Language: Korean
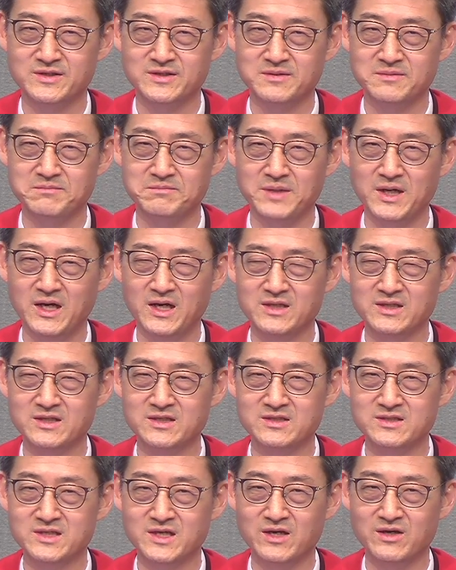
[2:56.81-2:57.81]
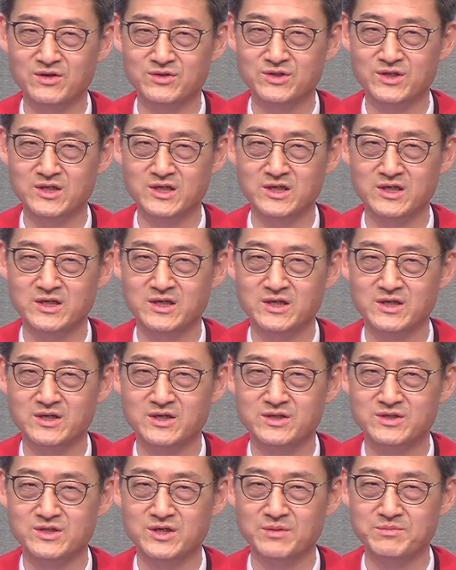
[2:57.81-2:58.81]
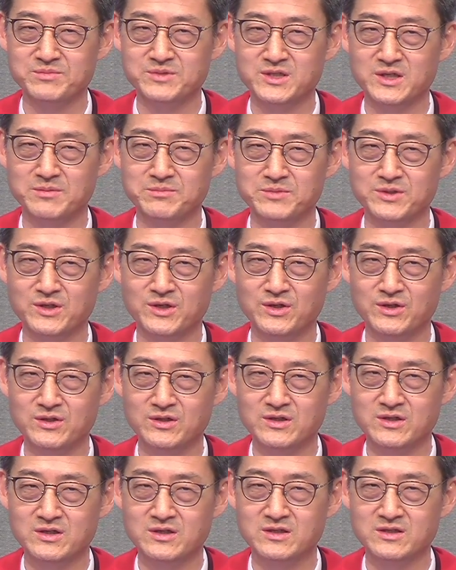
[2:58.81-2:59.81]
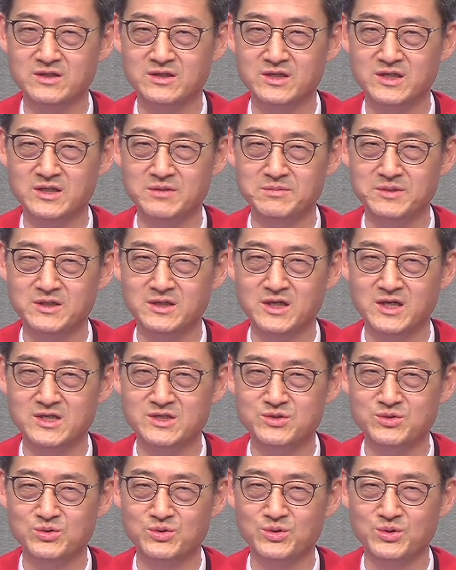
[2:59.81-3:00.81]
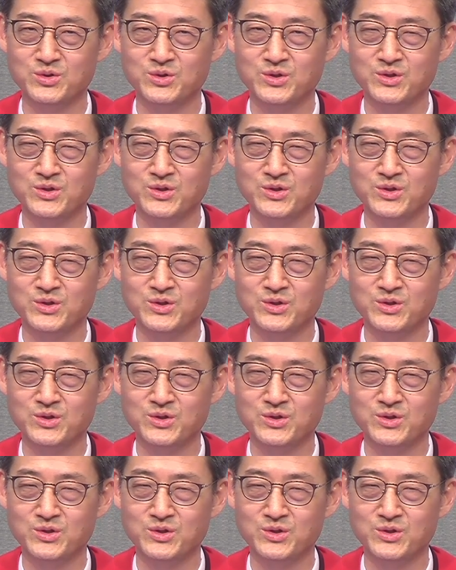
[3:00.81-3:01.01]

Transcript: 많은 세력들이 점점 더 그 힘을 가지고